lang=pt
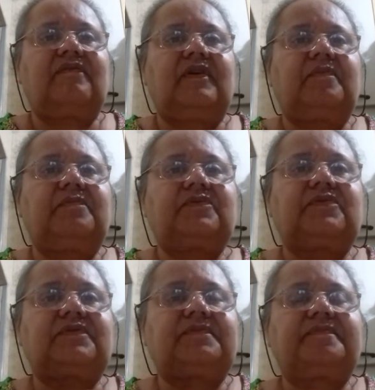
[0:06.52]

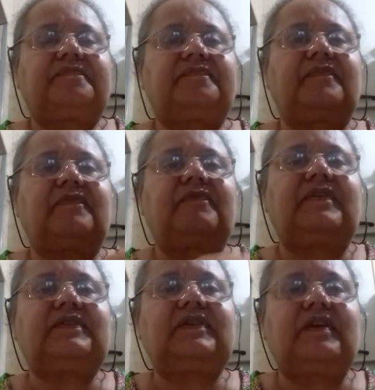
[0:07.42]
Vamos
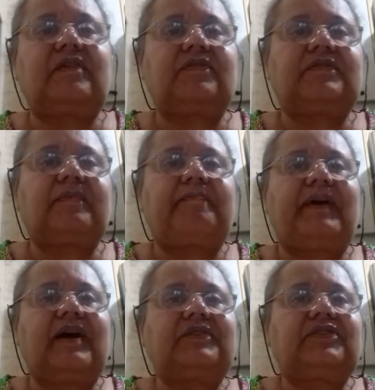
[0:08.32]
fazer a nossa
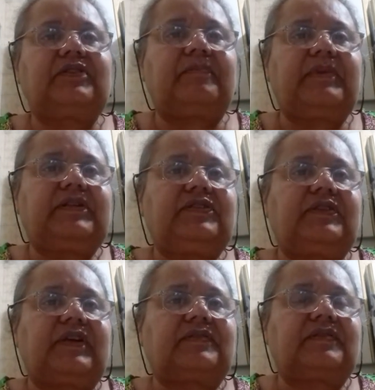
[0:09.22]
parte da
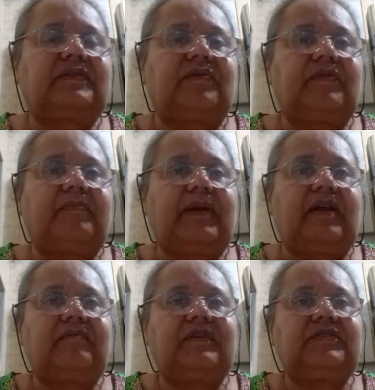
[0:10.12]
meditação na
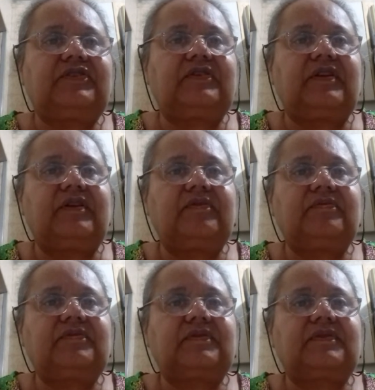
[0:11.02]
palavra de
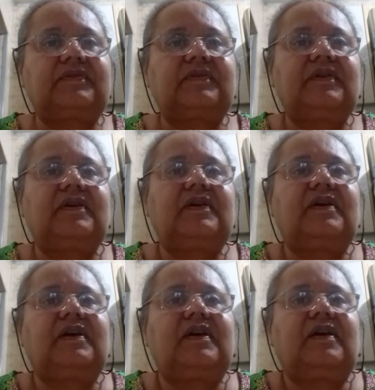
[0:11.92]
Deus.
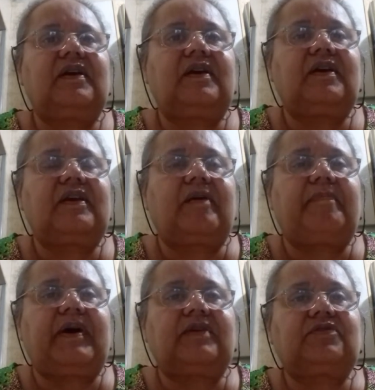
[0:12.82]
Que a
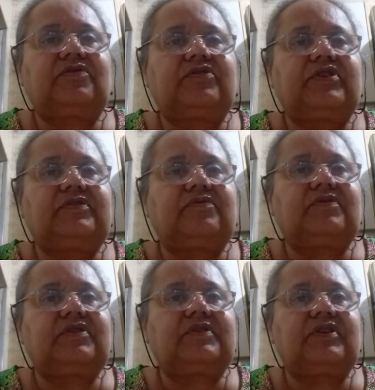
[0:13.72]
paz do Senhor
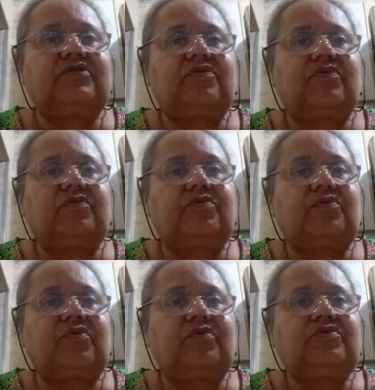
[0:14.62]
Jesus esteja com
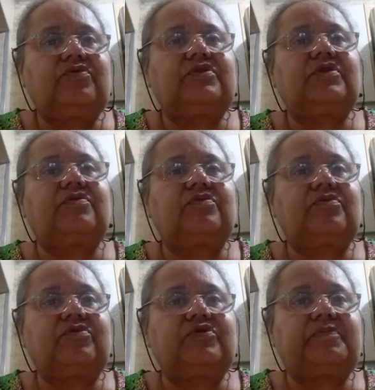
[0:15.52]
todos e com
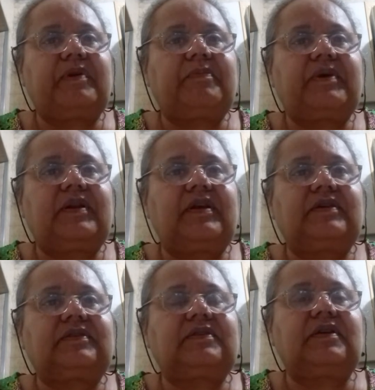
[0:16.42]
todos
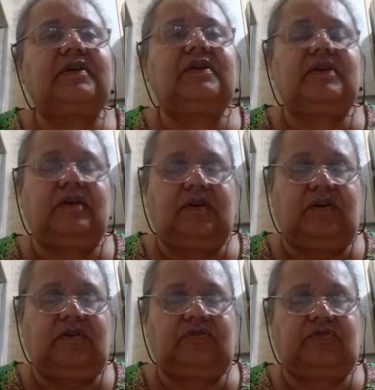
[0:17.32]
permaneça.
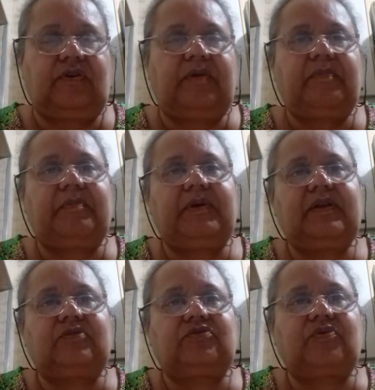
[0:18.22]
Eu sou a irmã
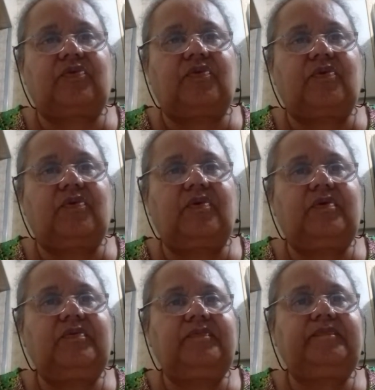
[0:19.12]
Maria do
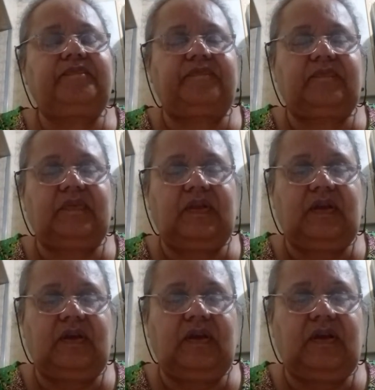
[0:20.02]
Socorro.
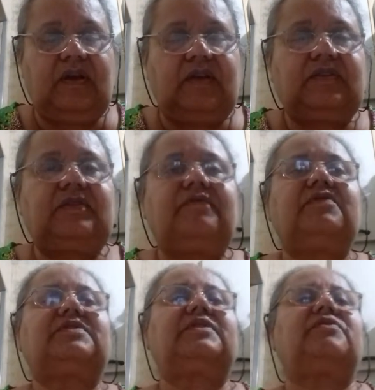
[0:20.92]
Se
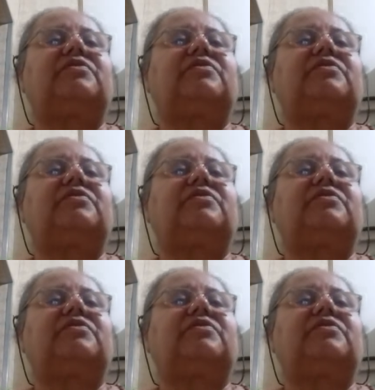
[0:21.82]
você